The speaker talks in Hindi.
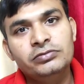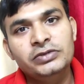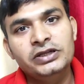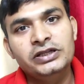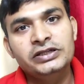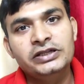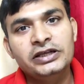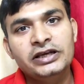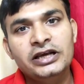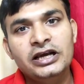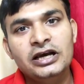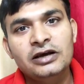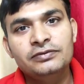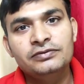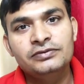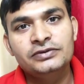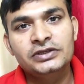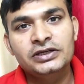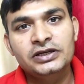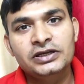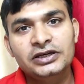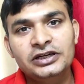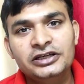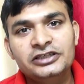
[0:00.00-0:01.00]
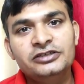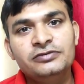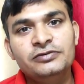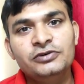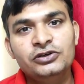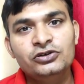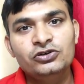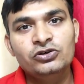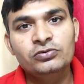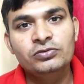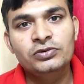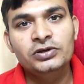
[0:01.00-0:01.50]
मिलते हैं आपसे नेक्स्ट
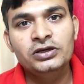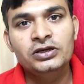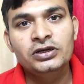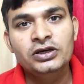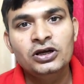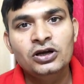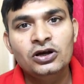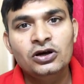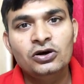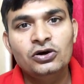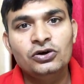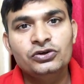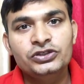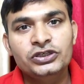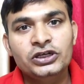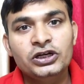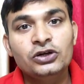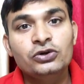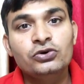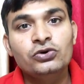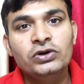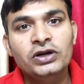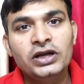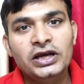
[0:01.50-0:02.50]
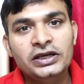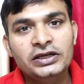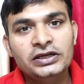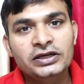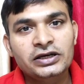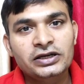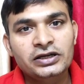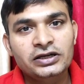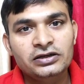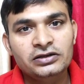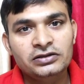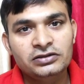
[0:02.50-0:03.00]
वीडियो में और चैनल को
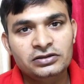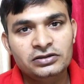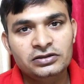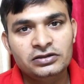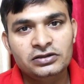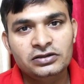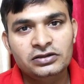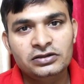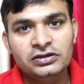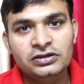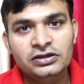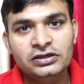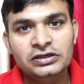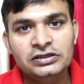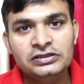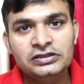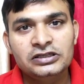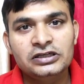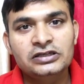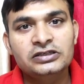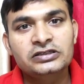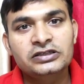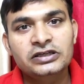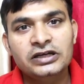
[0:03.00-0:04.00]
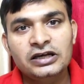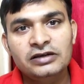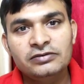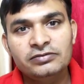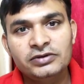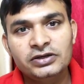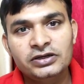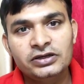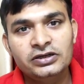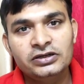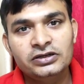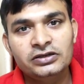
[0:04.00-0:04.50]
लाइक करें
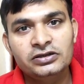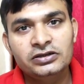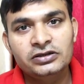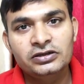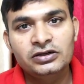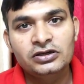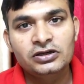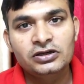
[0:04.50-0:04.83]
सब्सक्राइब करें